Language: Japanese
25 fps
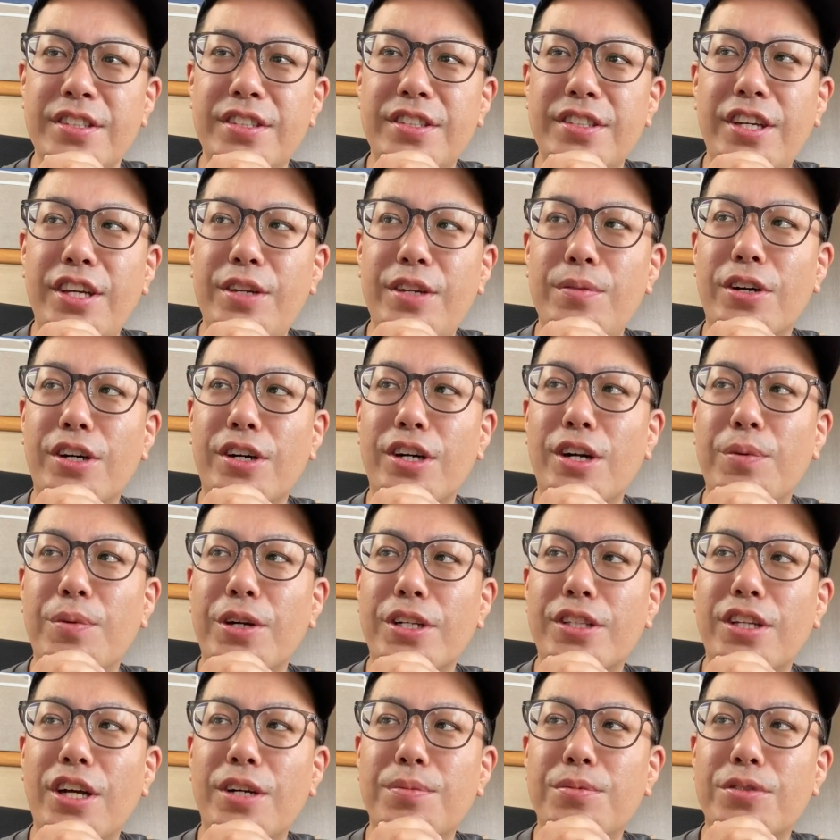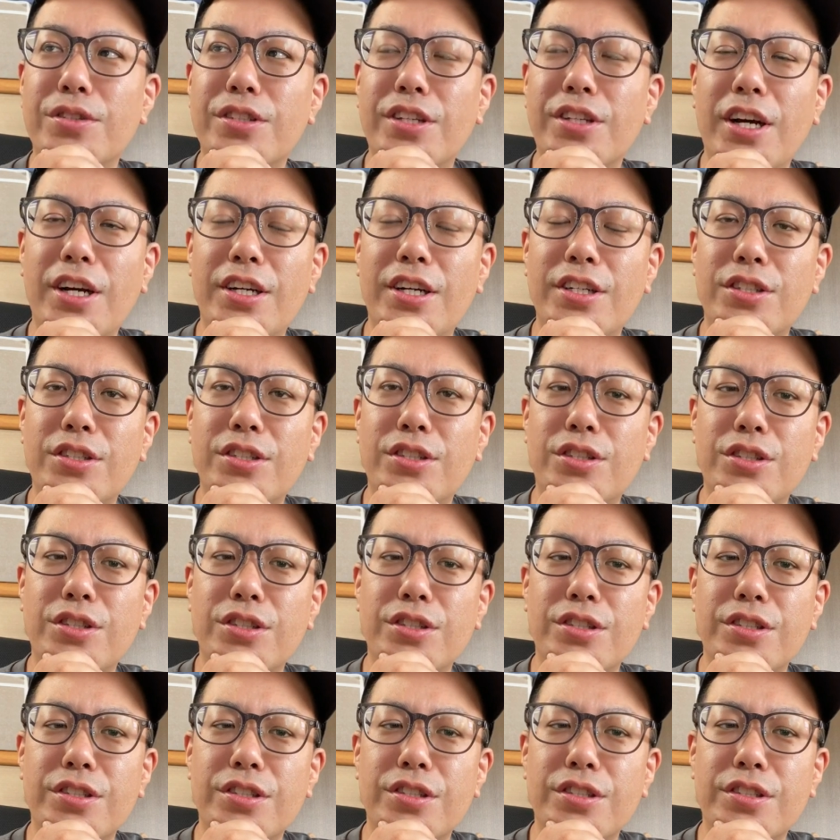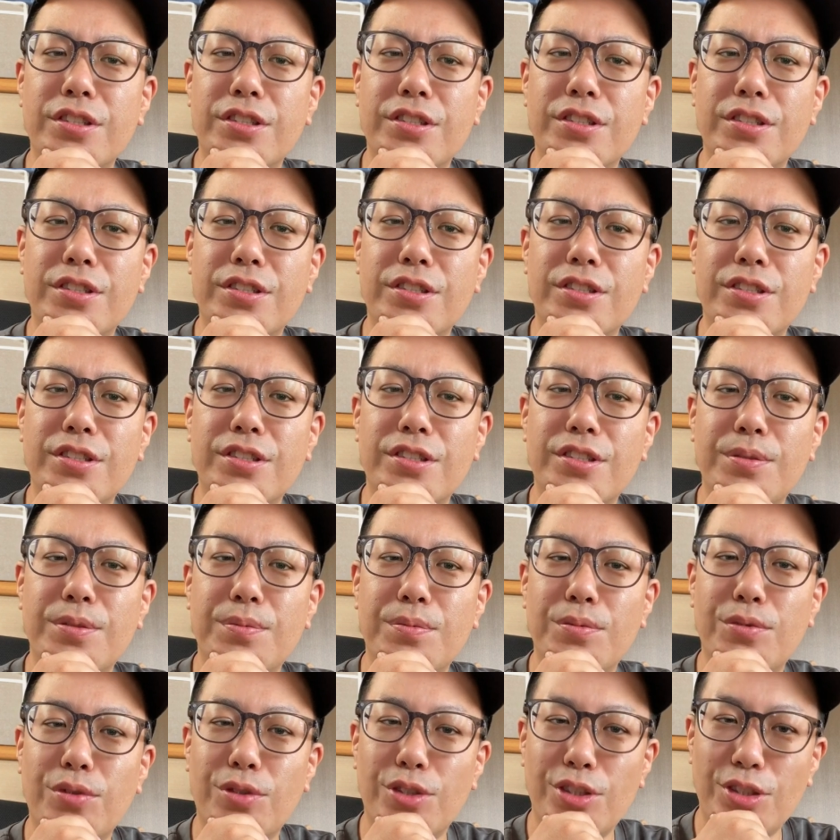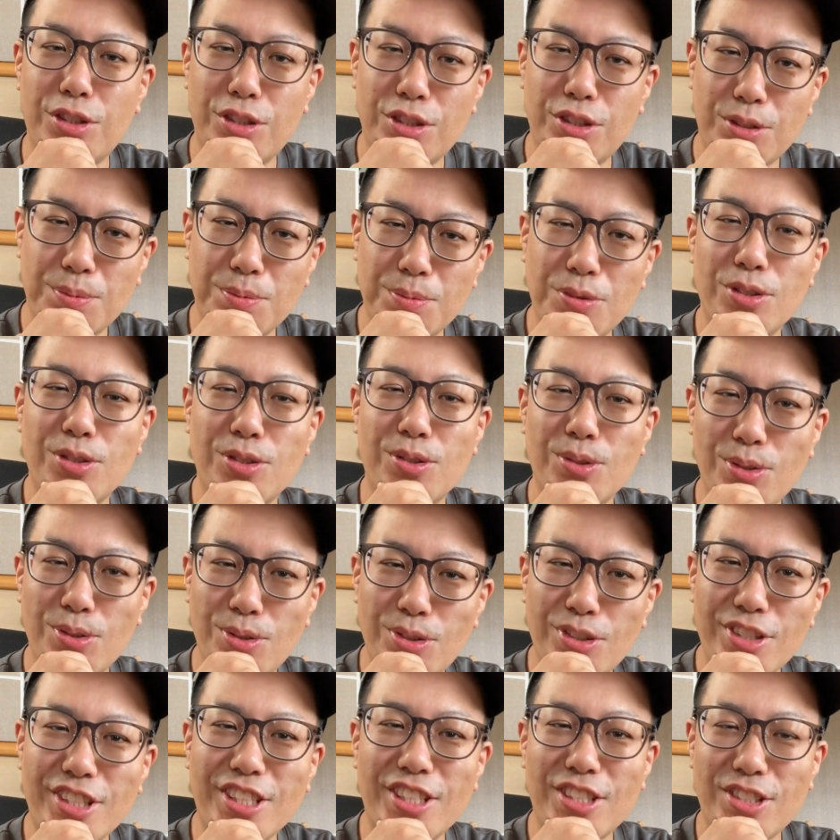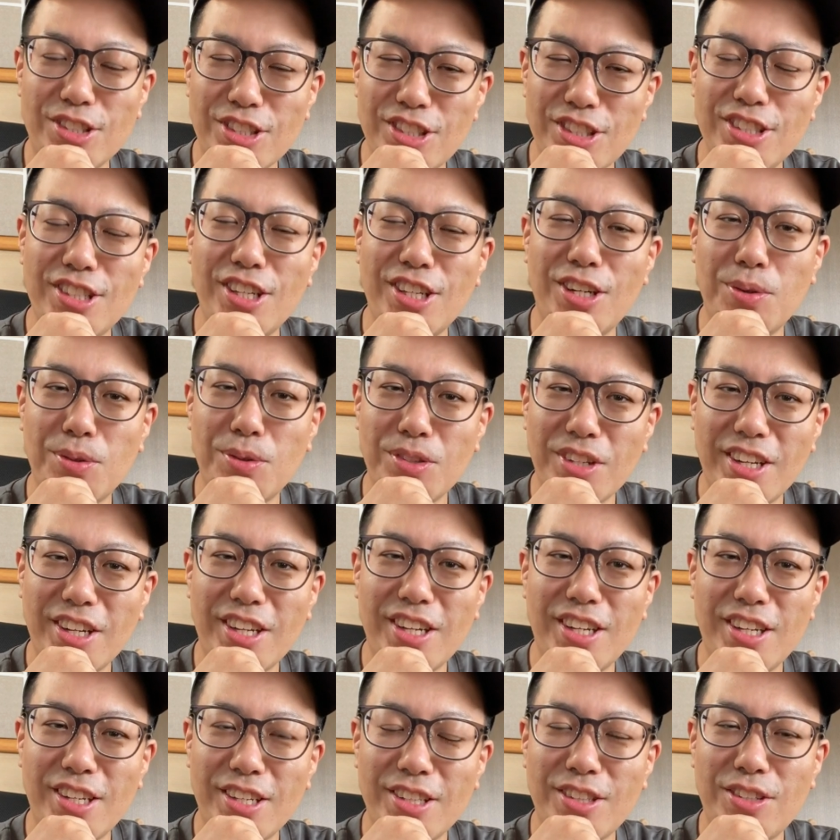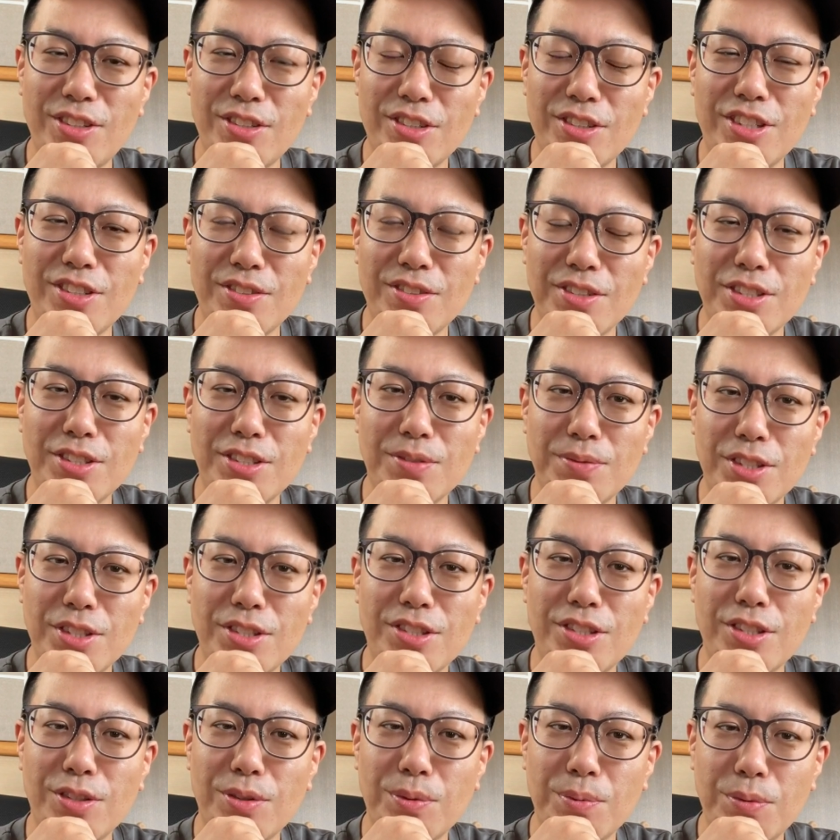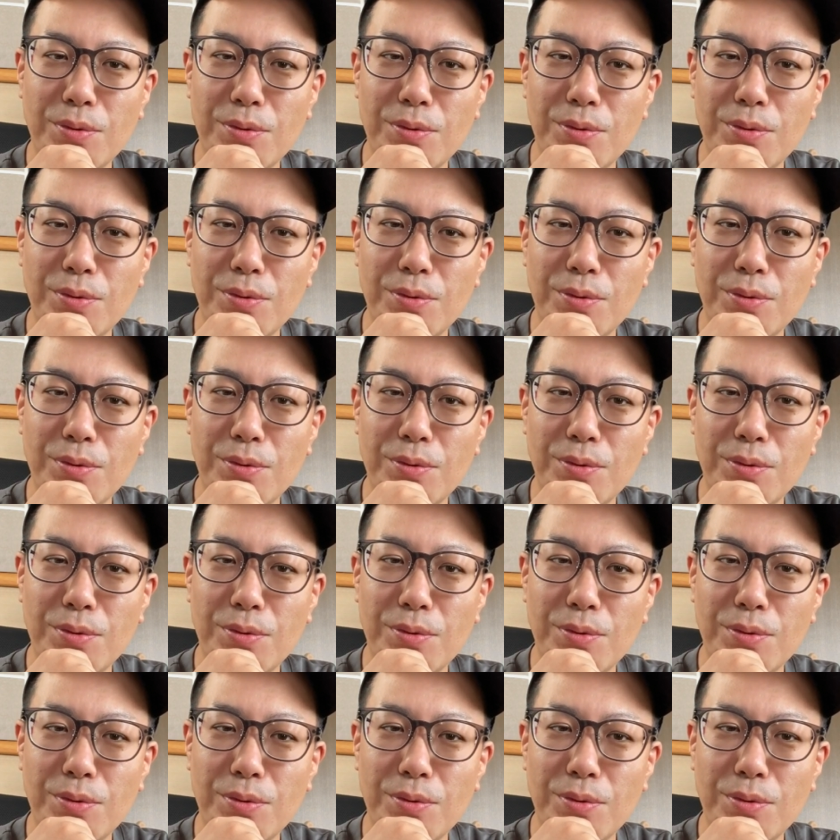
で、今からまあ多分ダンクもいつも通りきついんだろうなーっていう気はしますけど